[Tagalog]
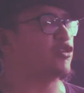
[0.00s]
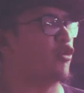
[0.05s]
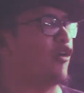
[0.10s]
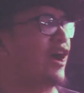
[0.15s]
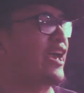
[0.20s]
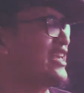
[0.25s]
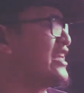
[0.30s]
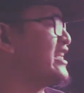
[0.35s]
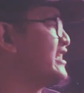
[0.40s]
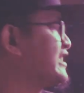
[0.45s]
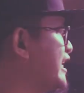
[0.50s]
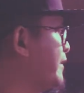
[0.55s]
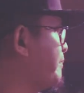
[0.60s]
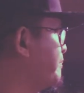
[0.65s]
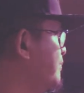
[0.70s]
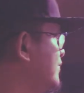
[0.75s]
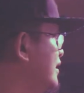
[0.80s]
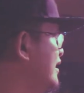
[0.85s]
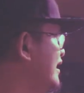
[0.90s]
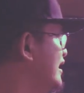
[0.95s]
ko ay isip.
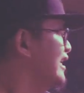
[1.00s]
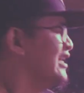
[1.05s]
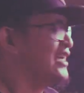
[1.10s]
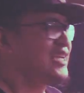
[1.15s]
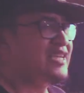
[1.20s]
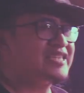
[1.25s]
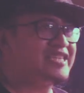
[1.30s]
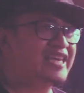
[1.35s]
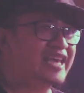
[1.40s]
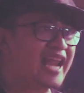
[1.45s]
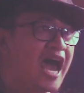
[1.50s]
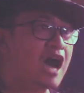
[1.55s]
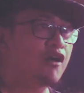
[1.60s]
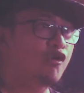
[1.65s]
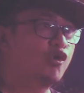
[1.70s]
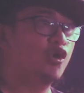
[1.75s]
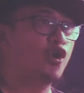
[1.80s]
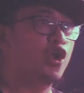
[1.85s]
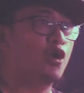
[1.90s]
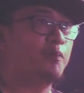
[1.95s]

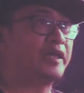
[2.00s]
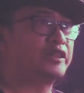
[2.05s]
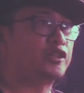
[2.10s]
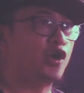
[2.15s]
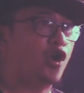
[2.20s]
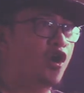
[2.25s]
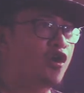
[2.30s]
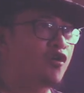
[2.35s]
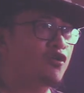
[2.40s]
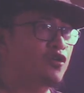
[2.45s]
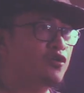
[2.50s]
Sira ulo ba to?